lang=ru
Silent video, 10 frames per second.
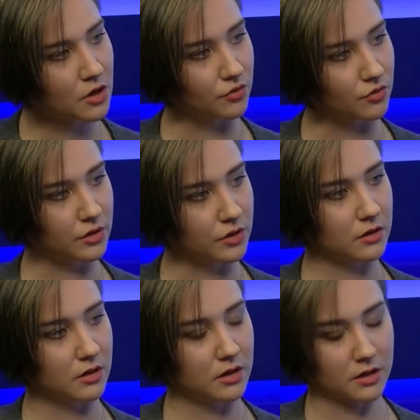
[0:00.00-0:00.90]
у них
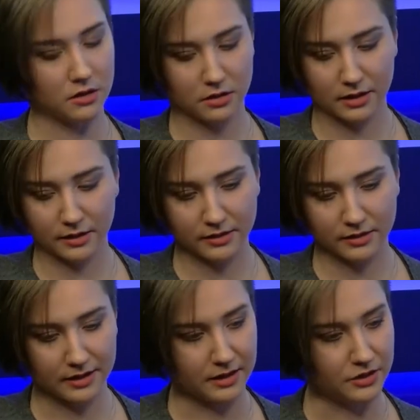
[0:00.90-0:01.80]
э,
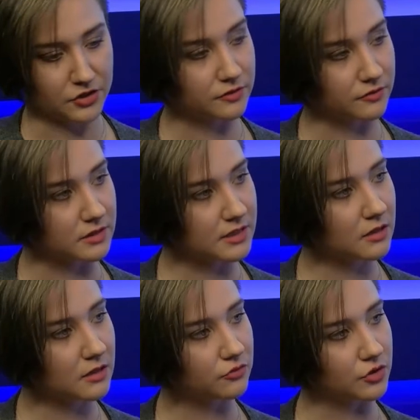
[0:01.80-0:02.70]
энное количество
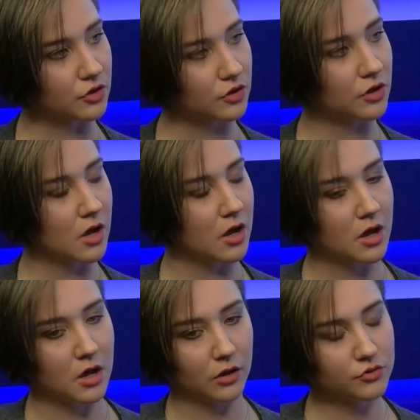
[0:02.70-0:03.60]
залов, у них
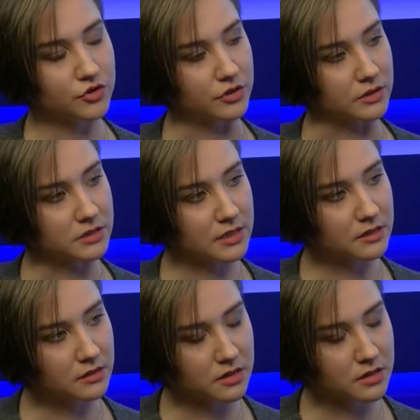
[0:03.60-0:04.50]
лучшие
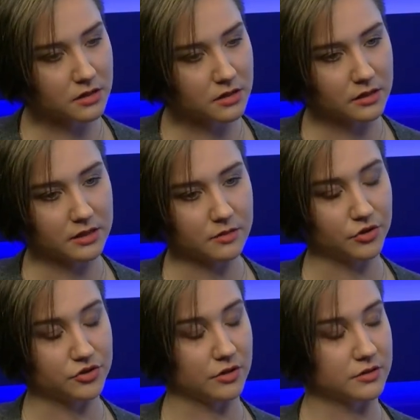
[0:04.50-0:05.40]
центры, к ним
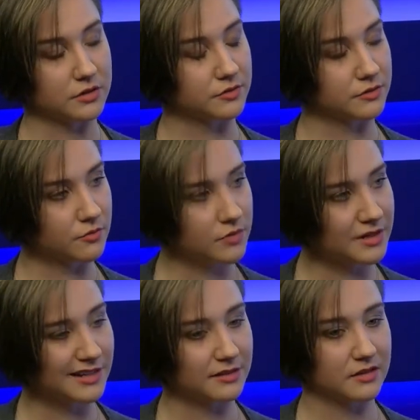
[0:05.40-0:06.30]
приезжают со всего
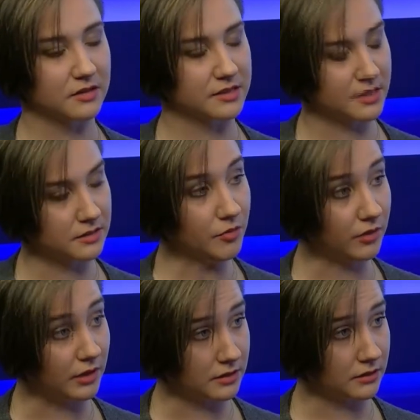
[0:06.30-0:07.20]
мира. Это нельзя забывать.